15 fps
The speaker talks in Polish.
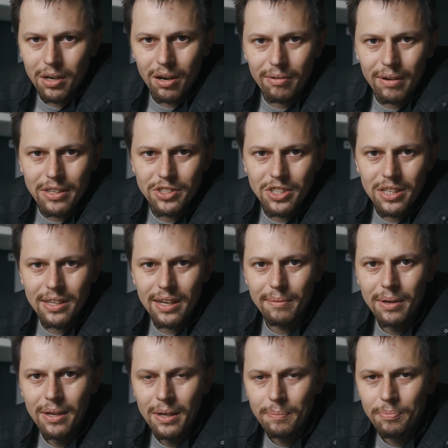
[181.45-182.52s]
chować się
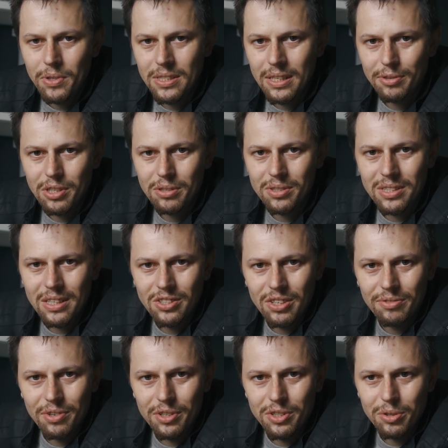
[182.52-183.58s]
tam i zawsze to
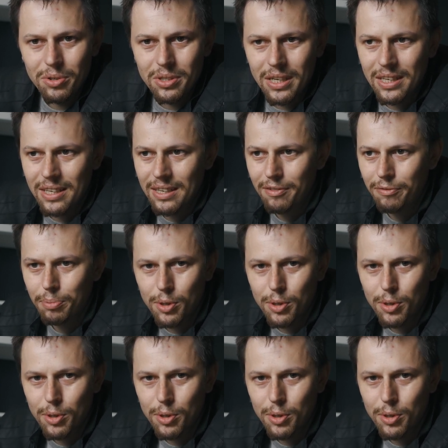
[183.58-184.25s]
zdjęcie wychodziło takie w